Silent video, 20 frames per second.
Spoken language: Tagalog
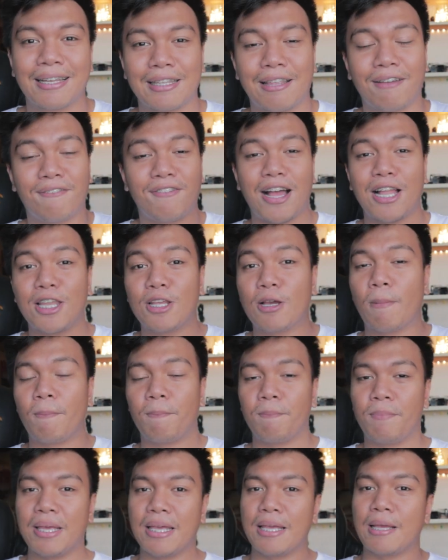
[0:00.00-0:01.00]
The value
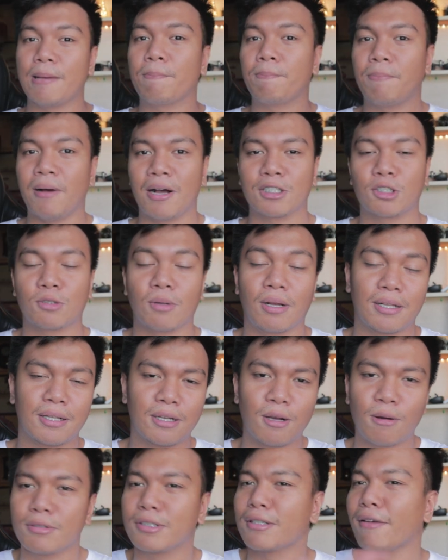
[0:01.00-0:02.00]
of being punctual
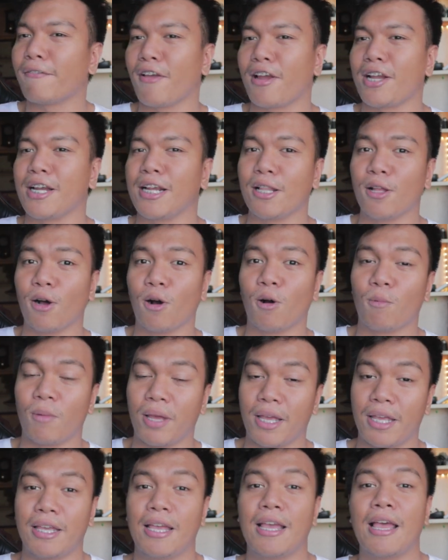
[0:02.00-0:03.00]
goes a very long
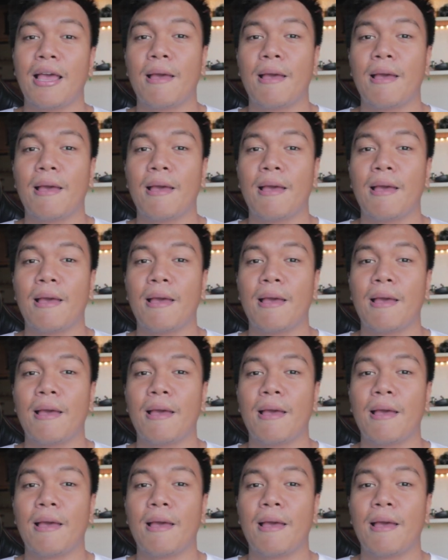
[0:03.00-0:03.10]
way.